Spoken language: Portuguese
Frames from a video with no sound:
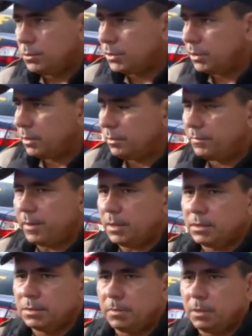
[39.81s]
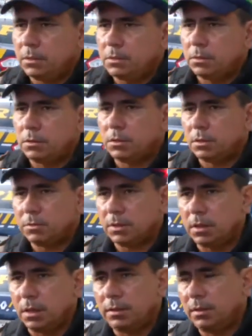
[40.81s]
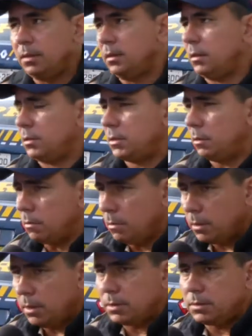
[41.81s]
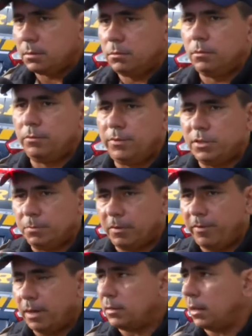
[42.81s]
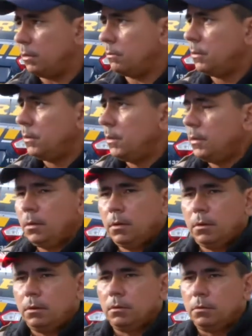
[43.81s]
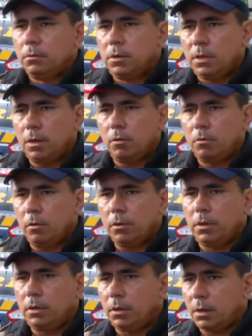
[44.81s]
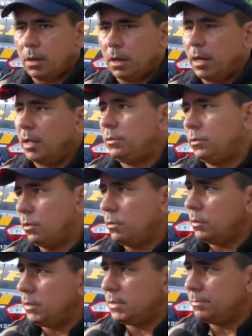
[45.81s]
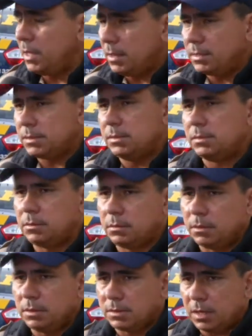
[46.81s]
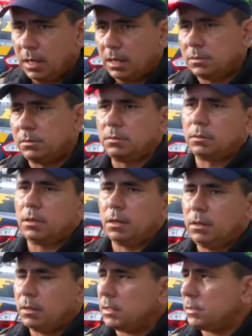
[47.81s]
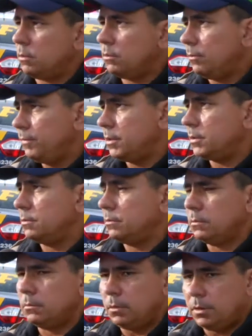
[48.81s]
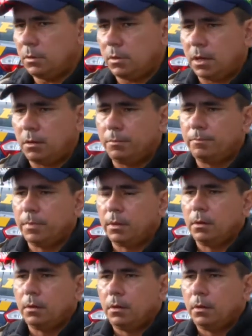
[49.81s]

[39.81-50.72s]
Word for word: Bom dia. Infelizmente, estamos aqui atendendo esta ocorrência com vítima fatal, o que não ocorria há dois meses exatos aqui nas rodovias do, do litoral.